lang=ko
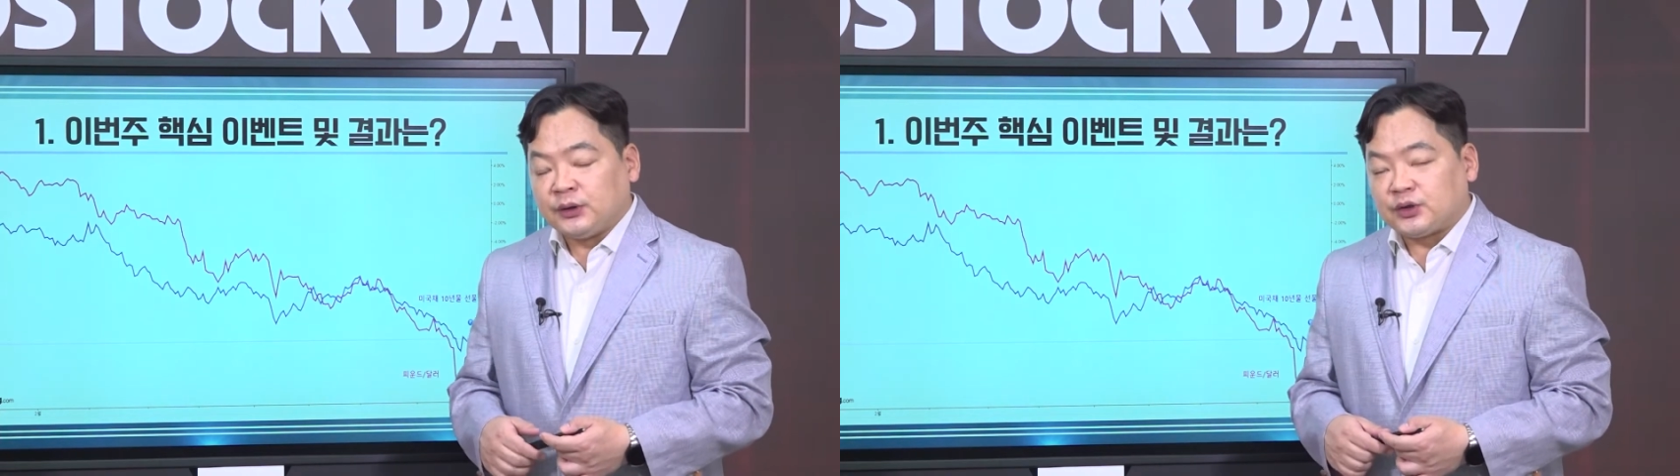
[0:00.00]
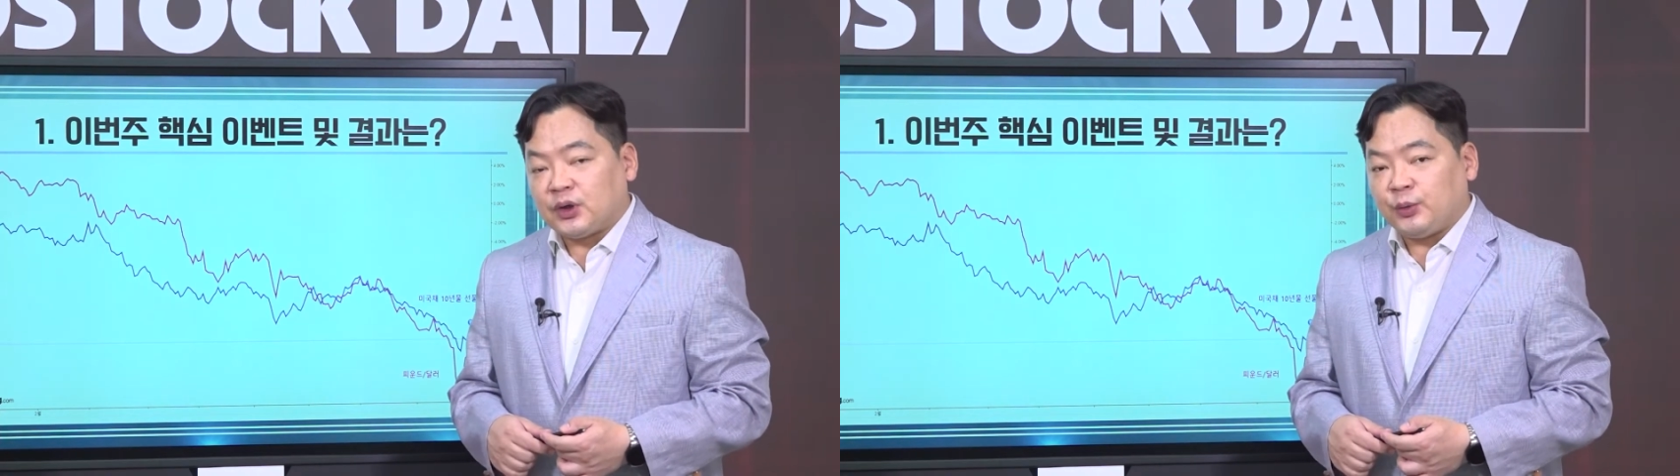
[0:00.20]

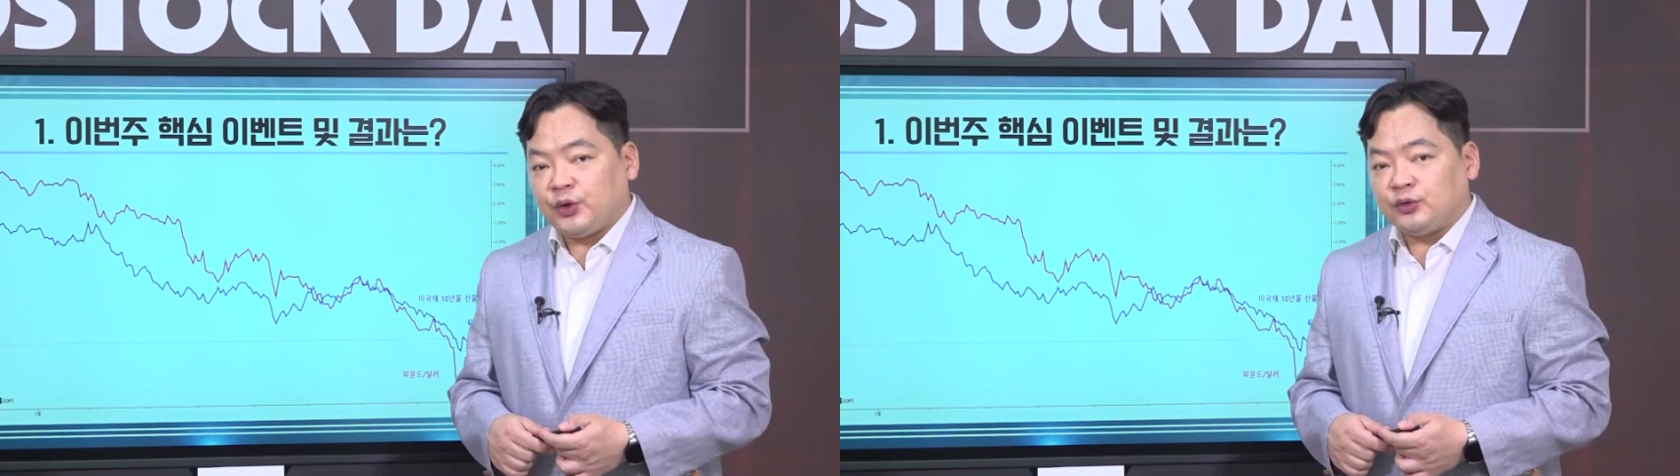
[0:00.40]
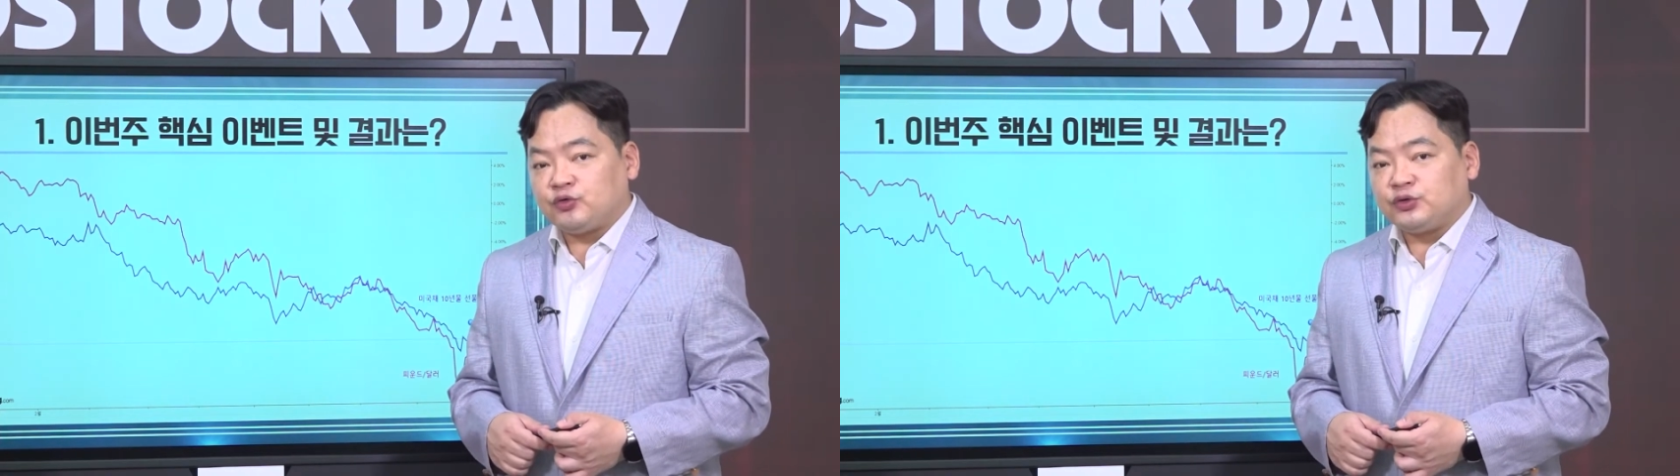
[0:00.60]

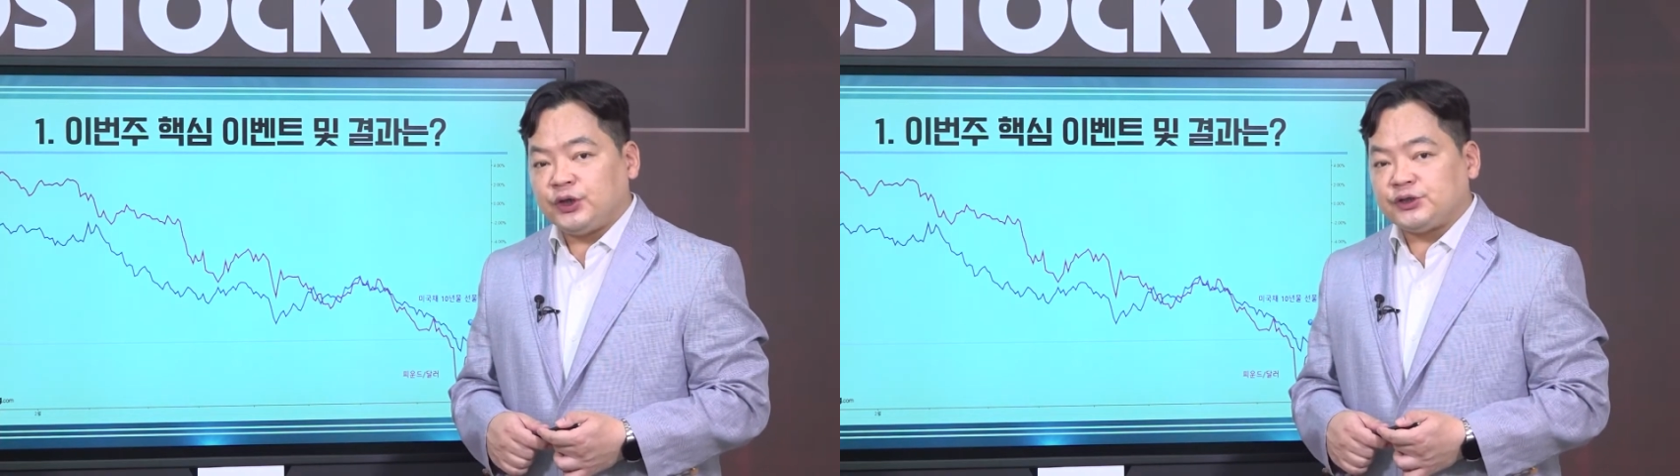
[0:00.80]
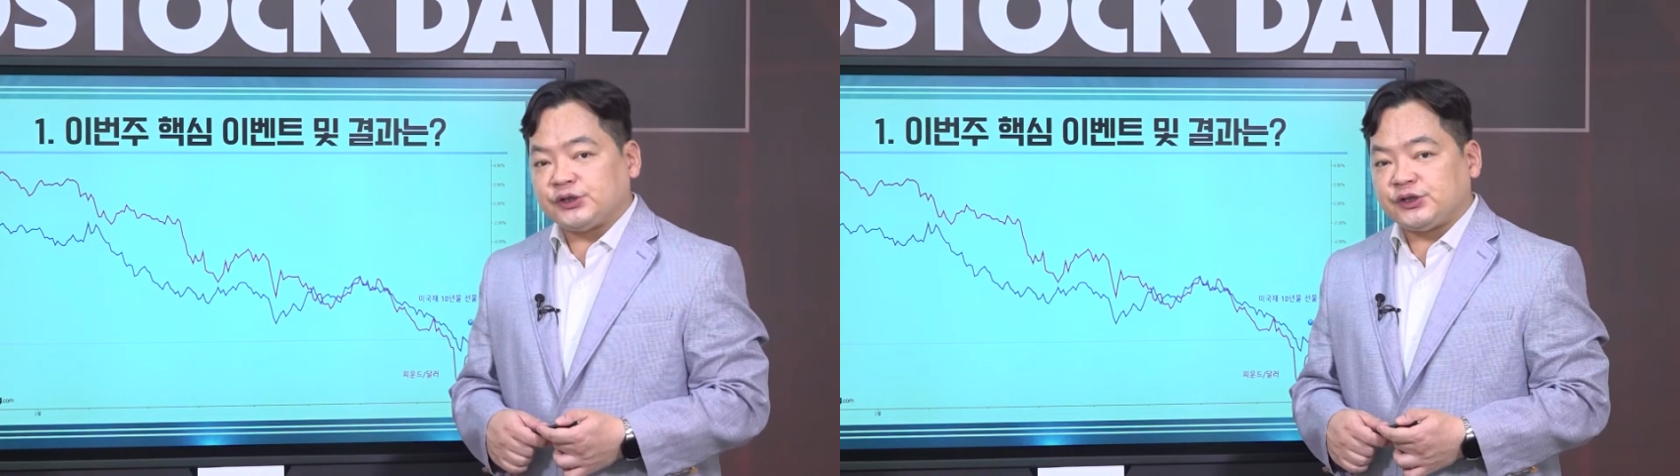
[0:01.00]
그러면
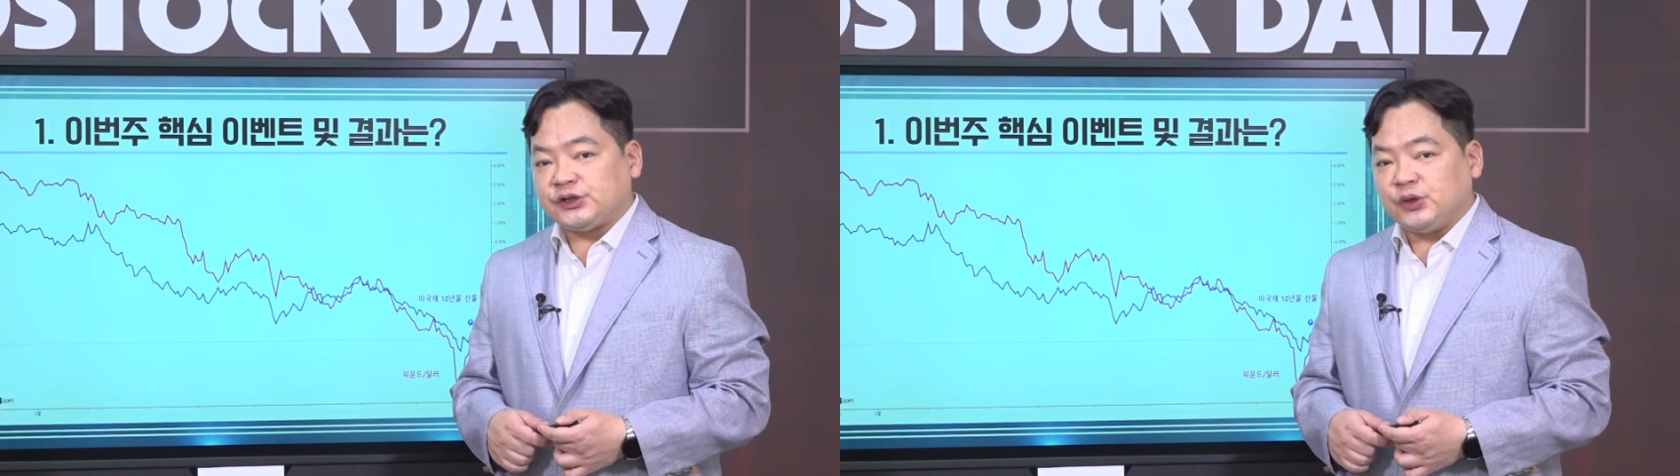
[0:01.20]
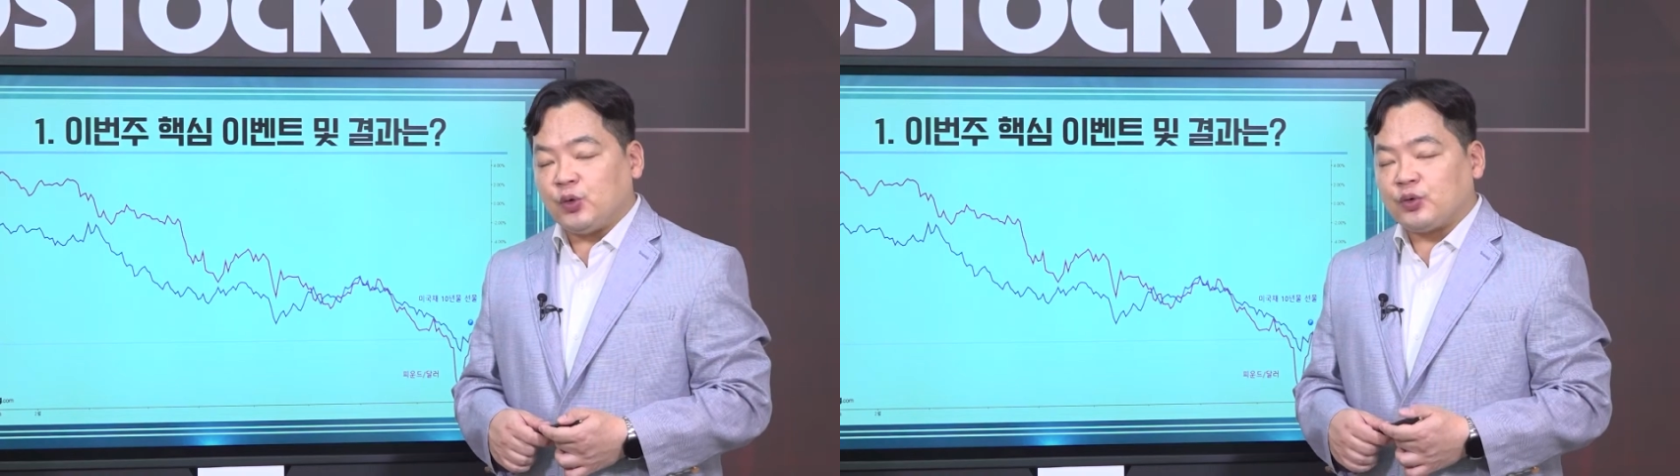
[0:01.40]
국내
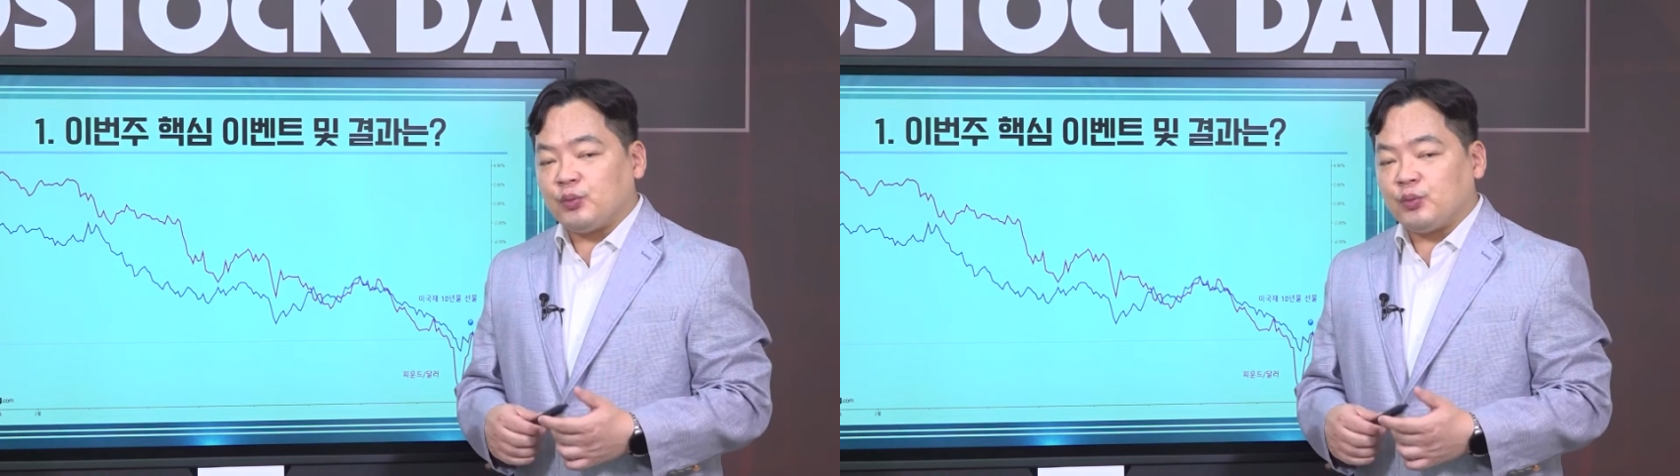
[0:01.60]
증시 혹은